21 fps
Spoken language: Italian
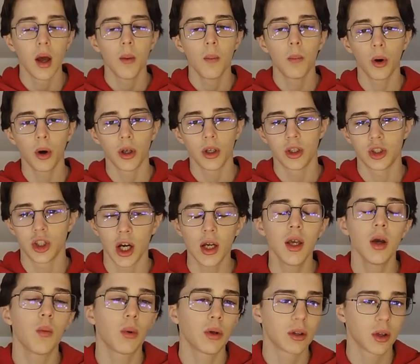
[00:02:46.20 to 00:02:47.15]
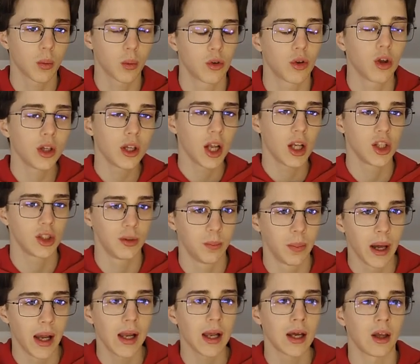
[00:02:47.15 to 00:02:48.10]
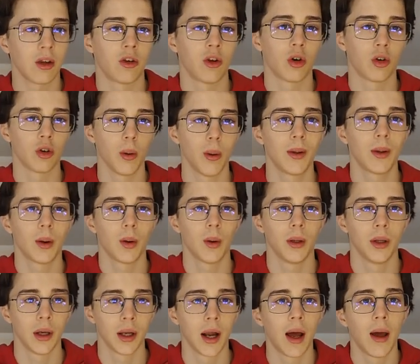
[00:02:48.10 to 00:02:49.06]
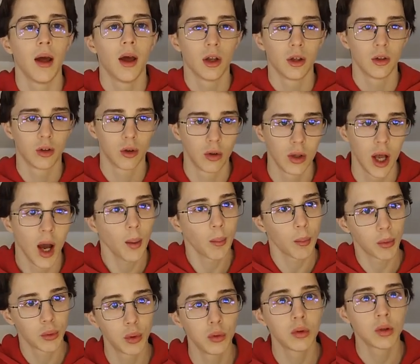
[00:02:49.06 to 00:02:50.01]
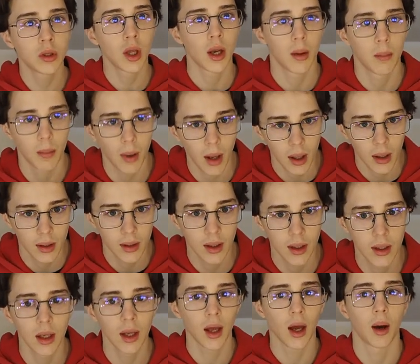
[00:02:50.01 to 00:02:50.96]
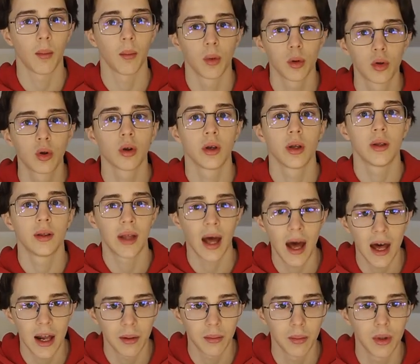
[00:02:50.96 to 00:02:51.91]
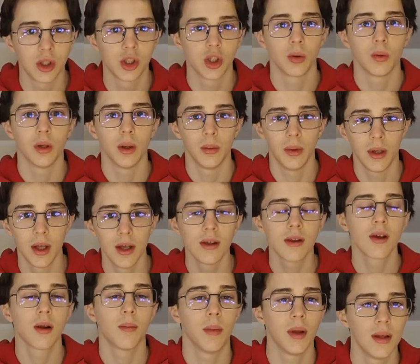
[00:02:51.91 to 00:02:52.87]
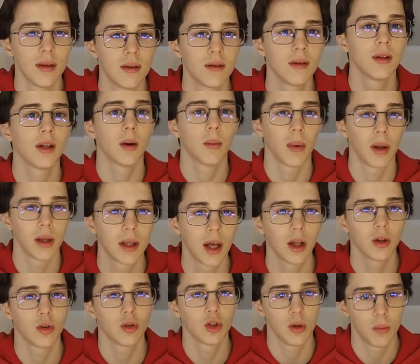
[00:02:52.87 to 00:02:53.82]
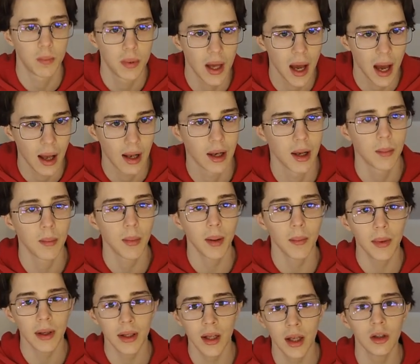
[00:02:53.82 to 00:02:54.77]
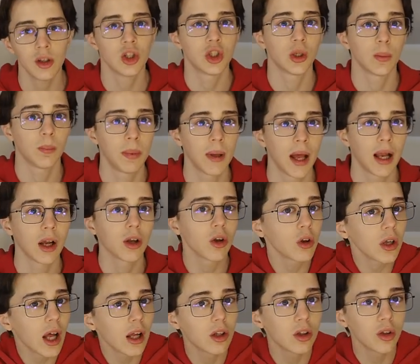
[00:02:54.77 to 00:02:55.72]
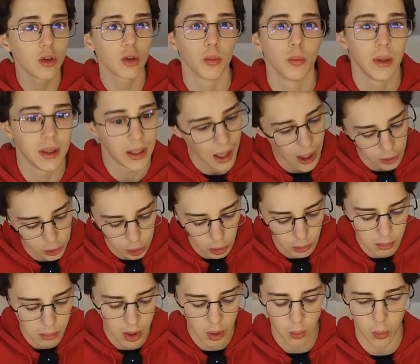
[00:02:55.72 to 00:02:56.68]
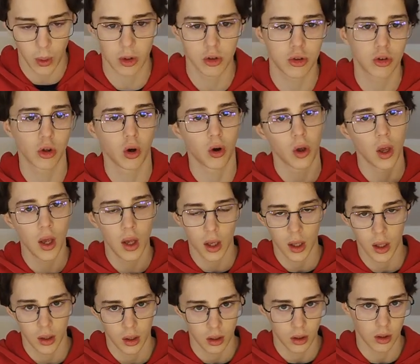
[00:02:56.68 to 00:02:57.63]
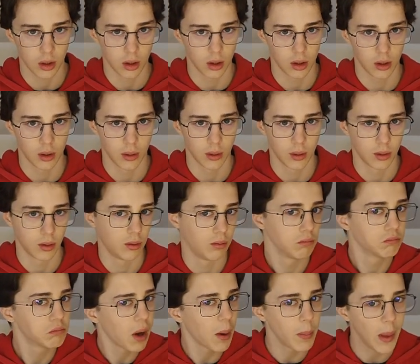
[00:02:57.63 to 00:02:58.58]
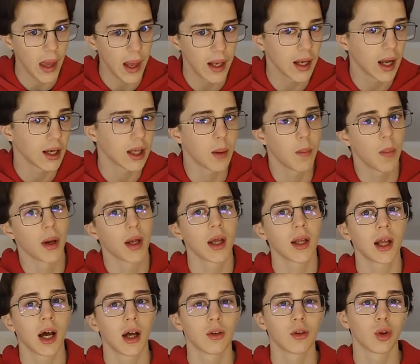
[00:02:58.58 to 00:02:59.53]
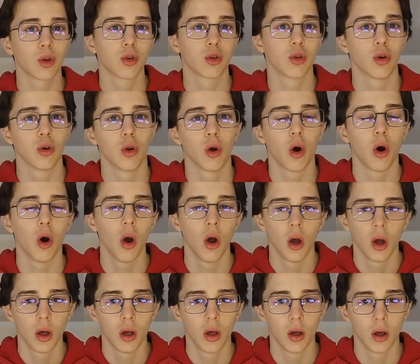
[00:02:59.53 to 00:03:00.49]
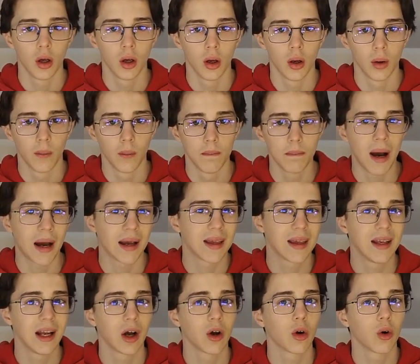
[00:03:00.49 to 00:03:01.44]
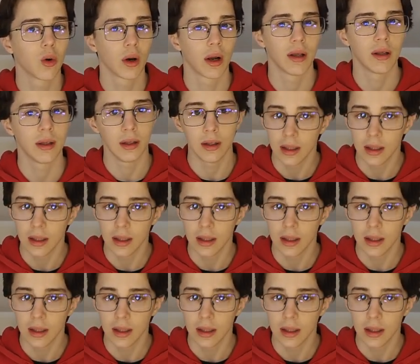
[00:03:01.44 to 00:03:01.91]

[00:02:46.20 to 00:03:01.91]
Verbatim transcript: Poi c'è anche questa questione del CPL che secondo me devo dire togliamo tutte le macchine a motori termici, quindi diesel, benzina, metano e GPL, ma metano e GPL non ne hanno nominato, ma questo eh, va bene anche perché tanto sono eh, macchine ancora di